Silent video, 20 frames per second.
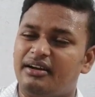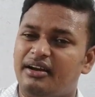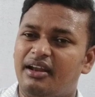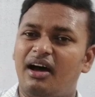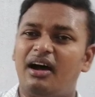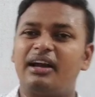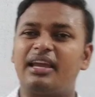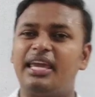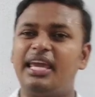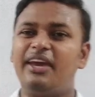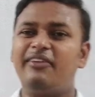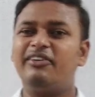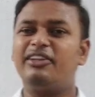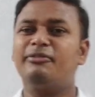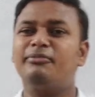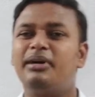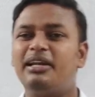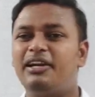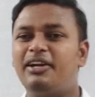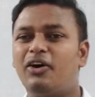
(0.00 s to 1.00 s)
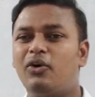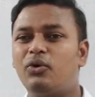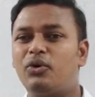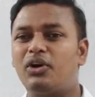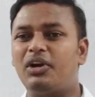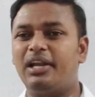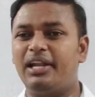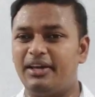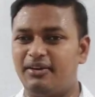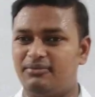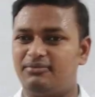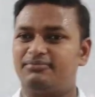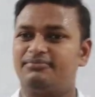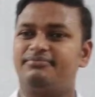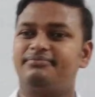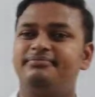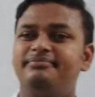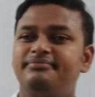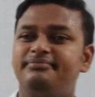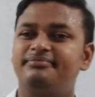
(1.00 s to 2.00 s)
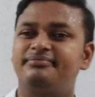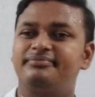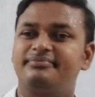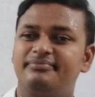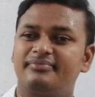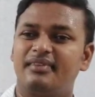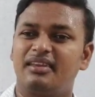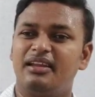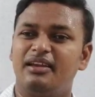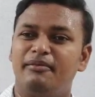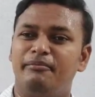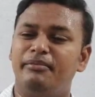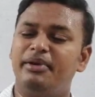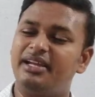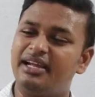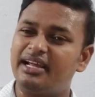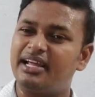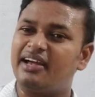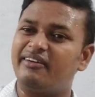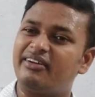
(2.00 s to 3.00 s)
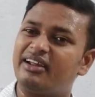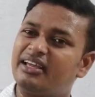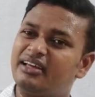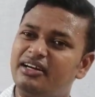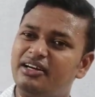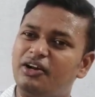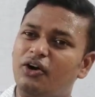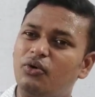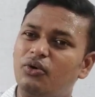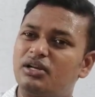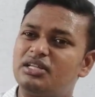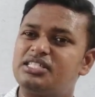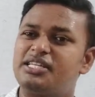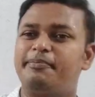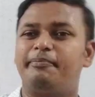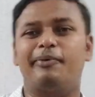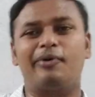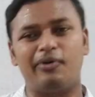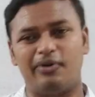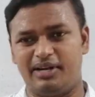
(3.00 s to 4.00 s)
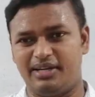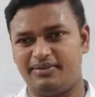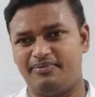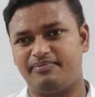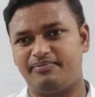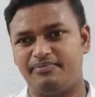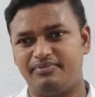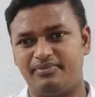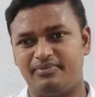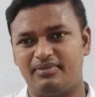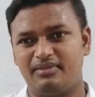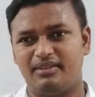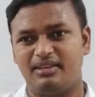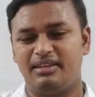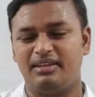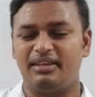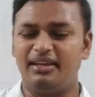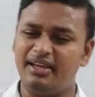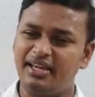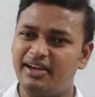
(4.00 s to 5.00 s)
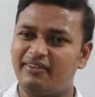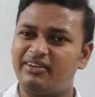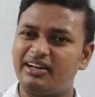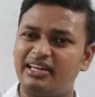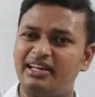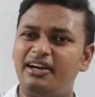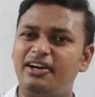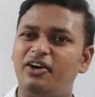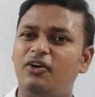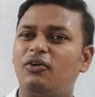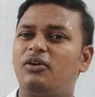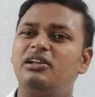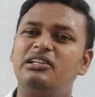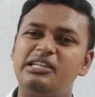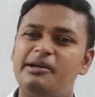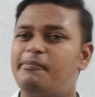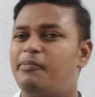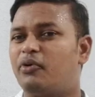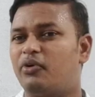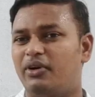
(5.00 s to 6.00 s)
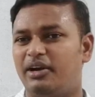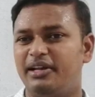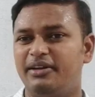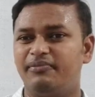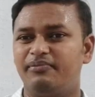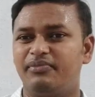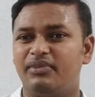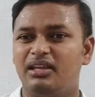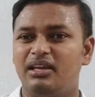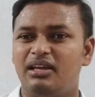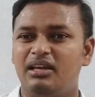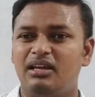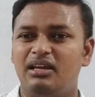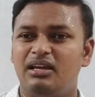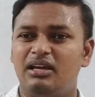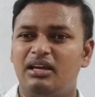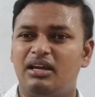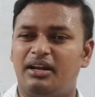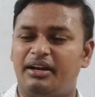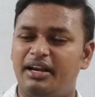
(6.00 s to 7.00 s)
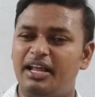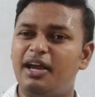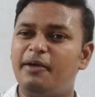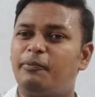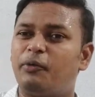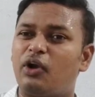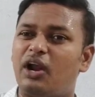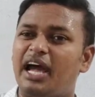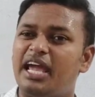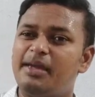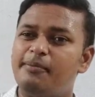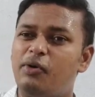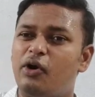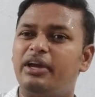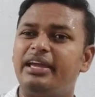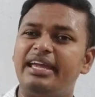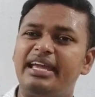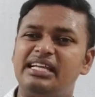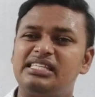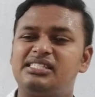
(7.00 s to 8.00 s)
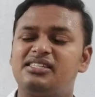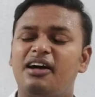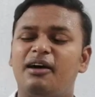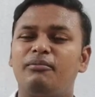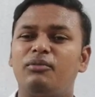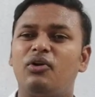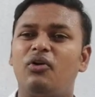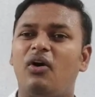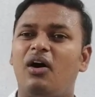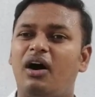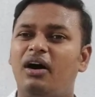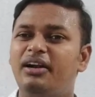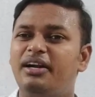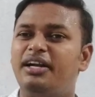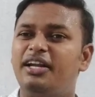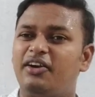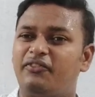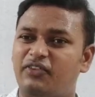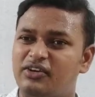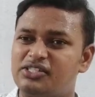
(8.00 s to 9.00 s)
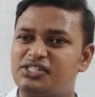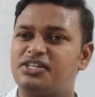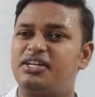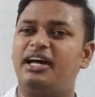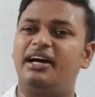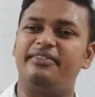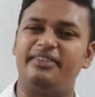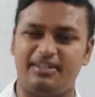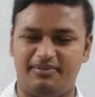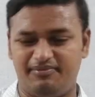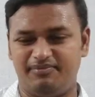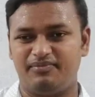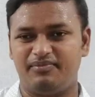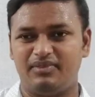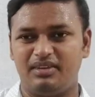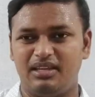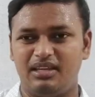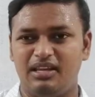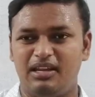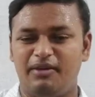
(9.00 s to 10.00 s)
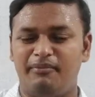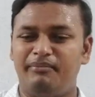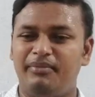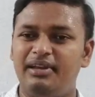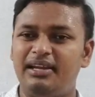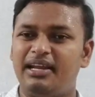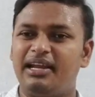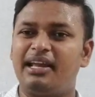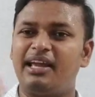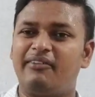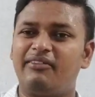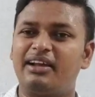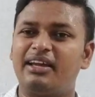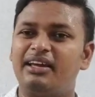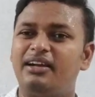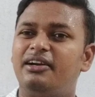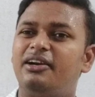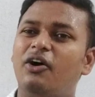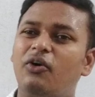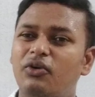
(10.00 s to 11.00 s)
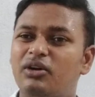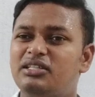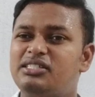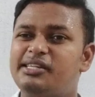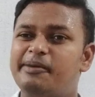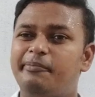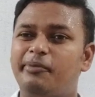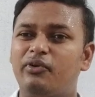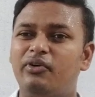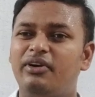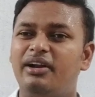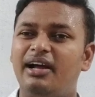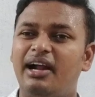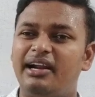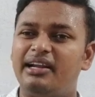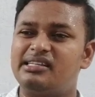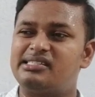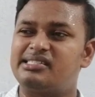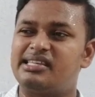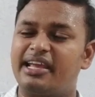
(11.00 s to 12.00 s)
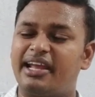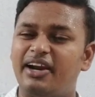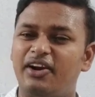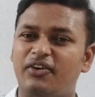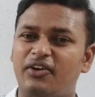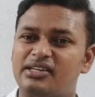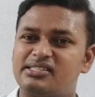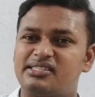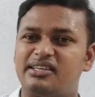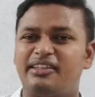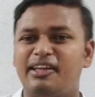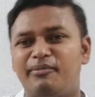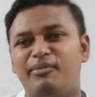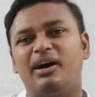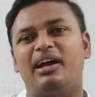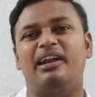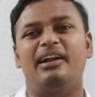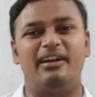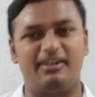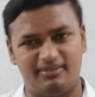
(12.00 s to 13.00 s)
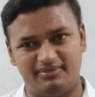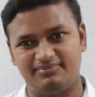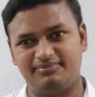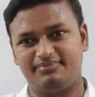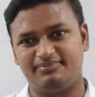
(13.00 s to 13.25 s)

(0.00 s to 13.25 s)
నాకు ఏ విధమైన డౌట్లు లేవు మీరు ఇంకెవరికైనా డౌట్లు చెప్పుకోండి ఇంకెవరికైనా డౌట్లు చెప్పుకోండి రేపు రాయిబోయే ఎగ్జామ్లో ఆల్ ఇండియా ఫస్ట్ నాది మీరు ఇంకెవరికైనా డౌట్లు చెప్పుకోండి వాడికి సెకండ్ వస్తుందేమో అన్నాడు